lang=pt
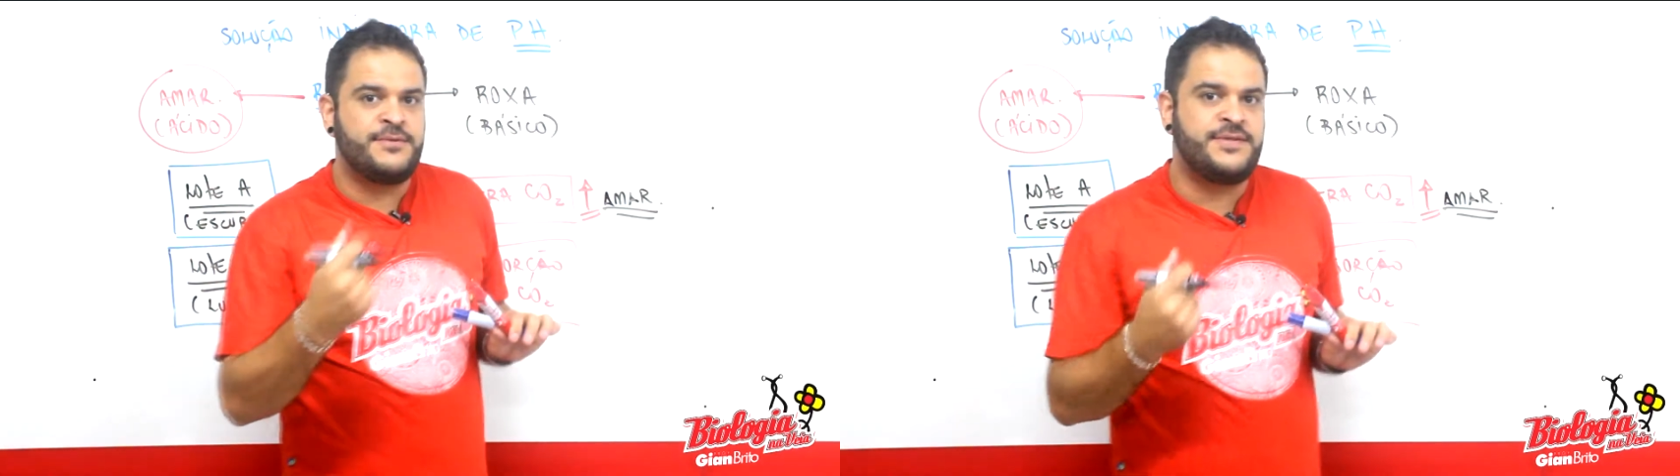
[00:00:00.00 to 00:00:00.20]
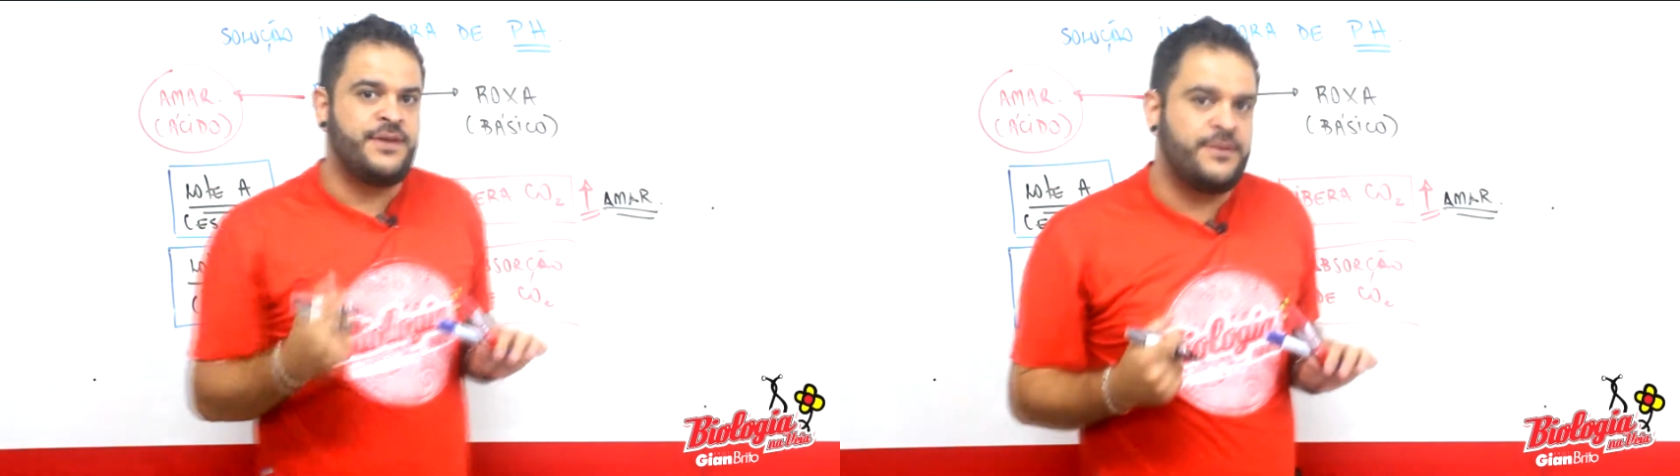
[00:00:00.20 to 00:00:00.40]

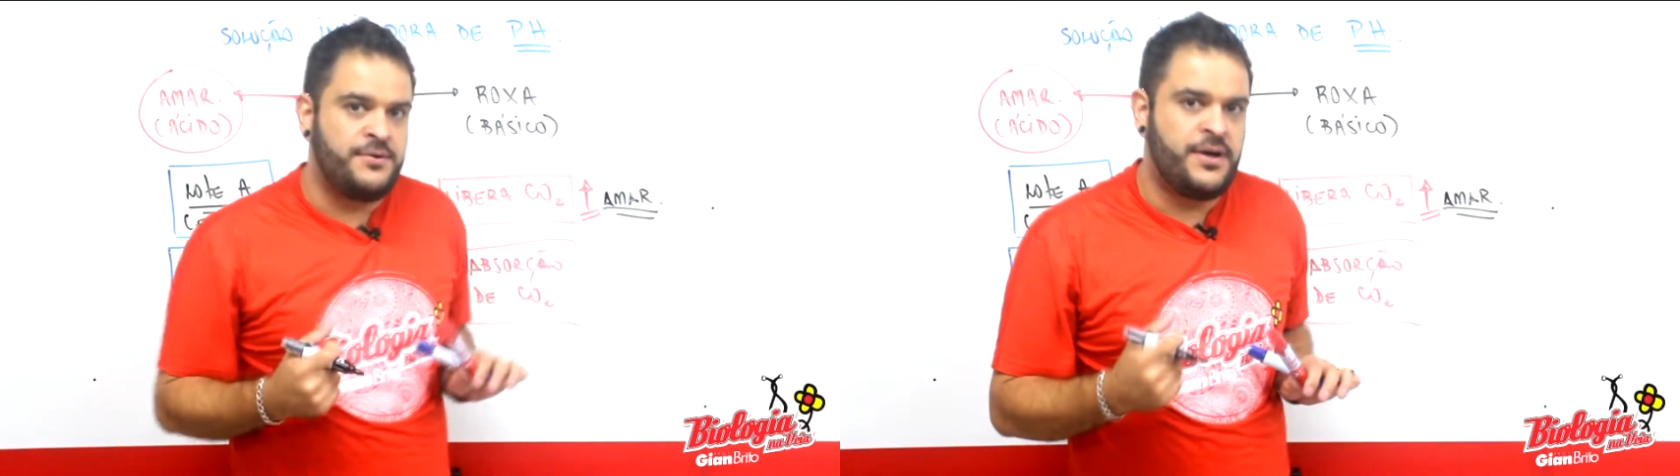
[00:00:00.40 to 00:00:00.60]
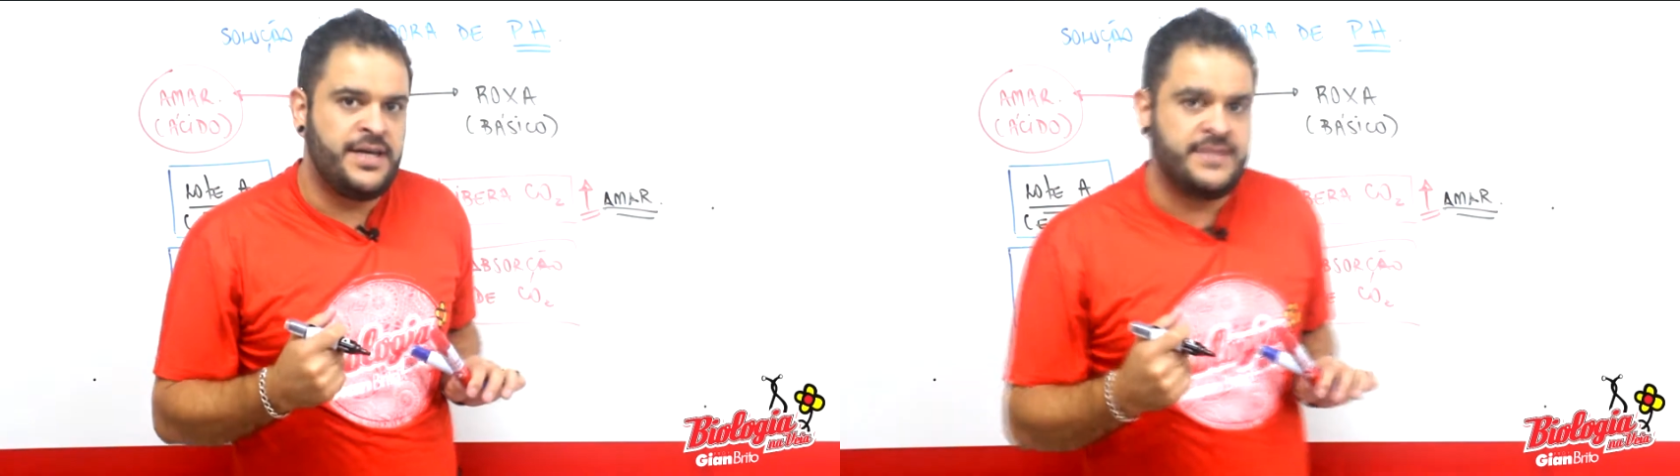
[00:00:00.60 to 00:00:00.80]

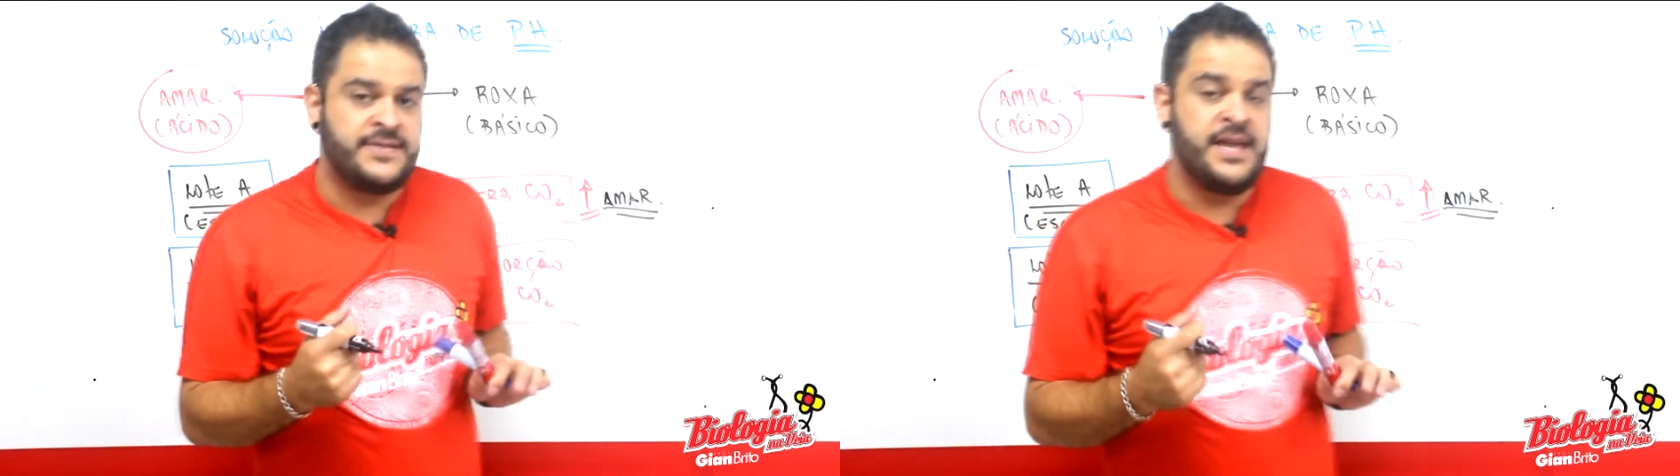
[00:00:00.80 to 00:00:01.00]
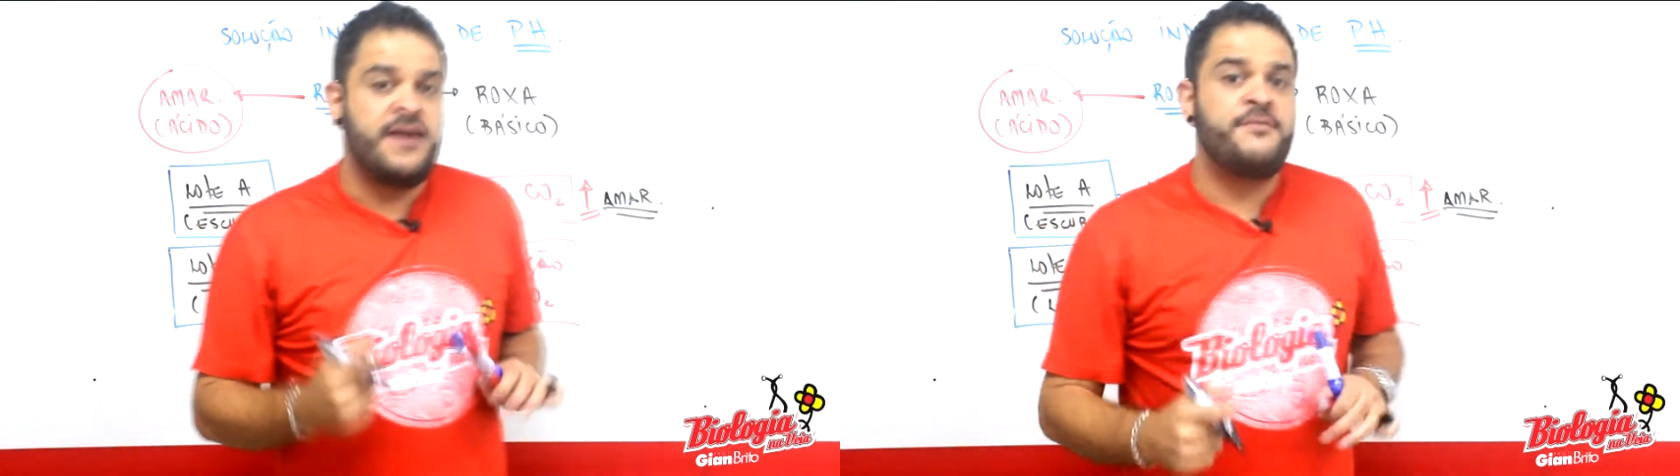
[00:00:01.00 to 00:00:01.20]

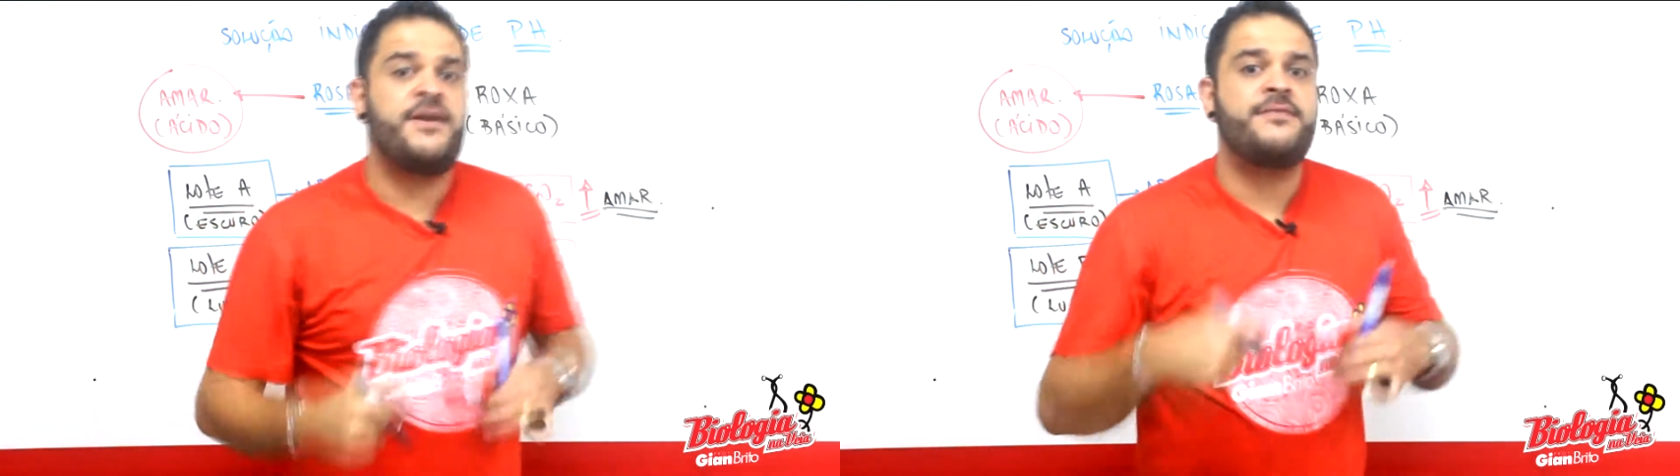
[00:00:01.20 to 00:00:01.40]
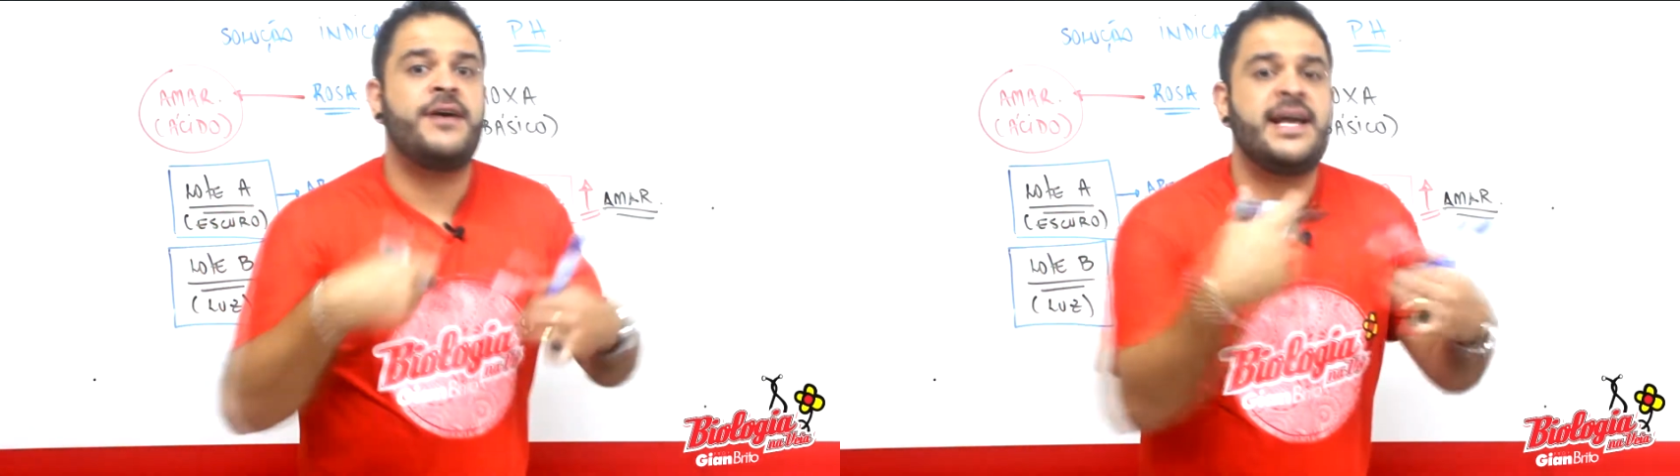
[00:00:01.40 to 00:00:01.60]
CO2
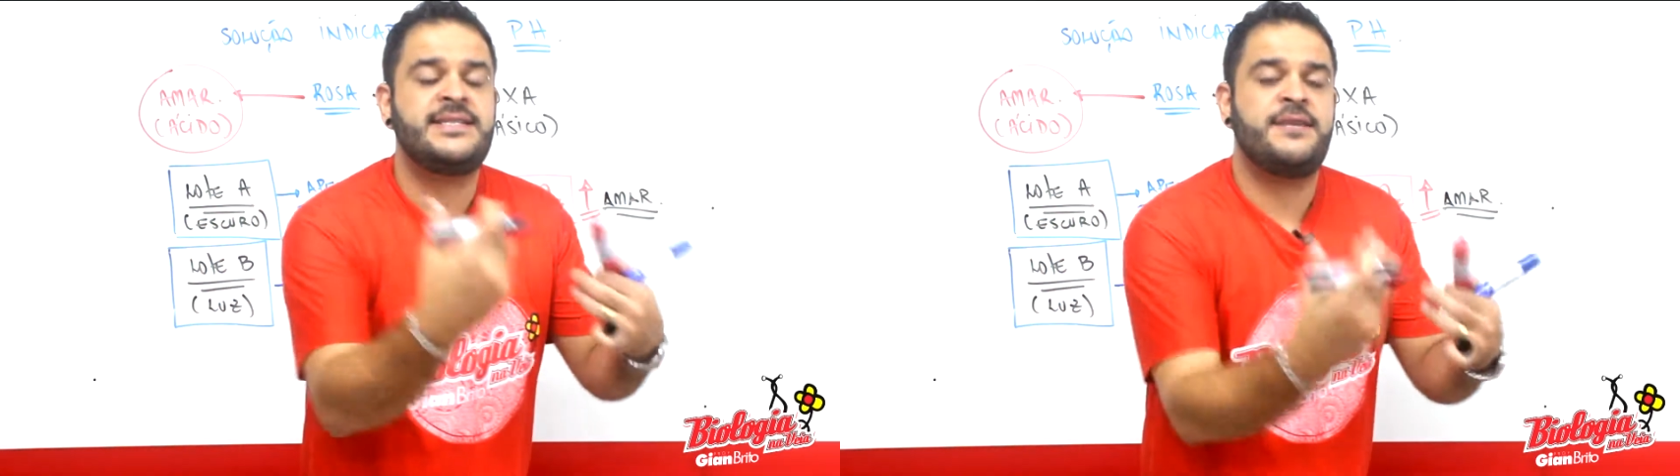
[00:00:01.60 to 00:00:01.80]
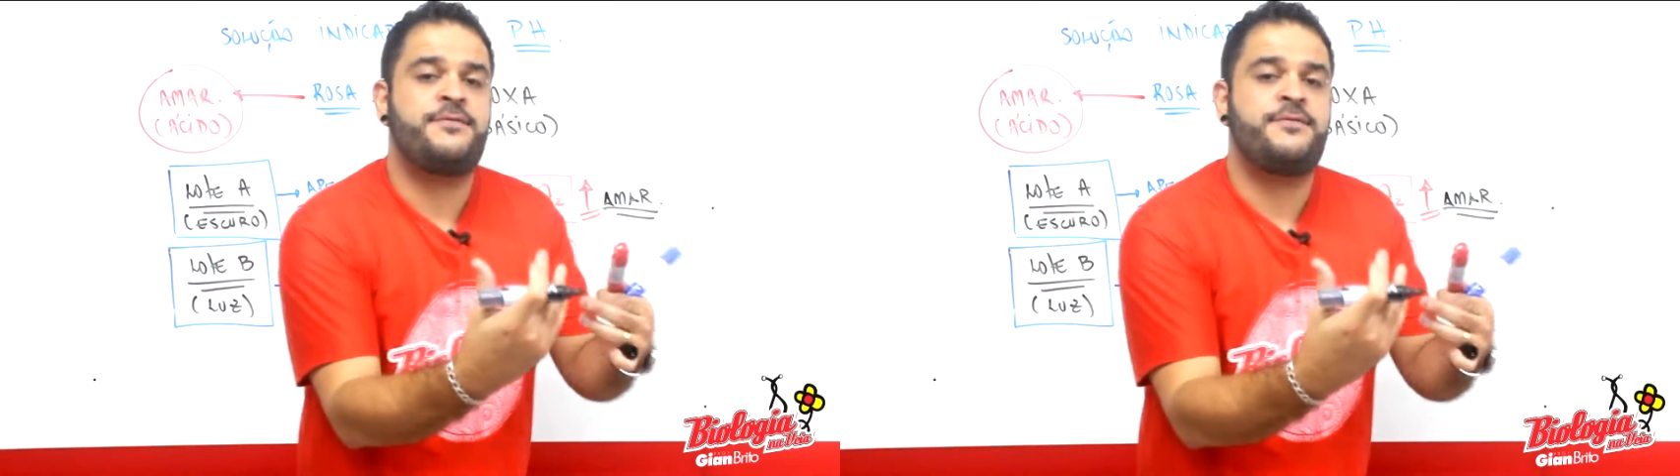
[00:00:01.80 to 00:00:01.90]
favorece a,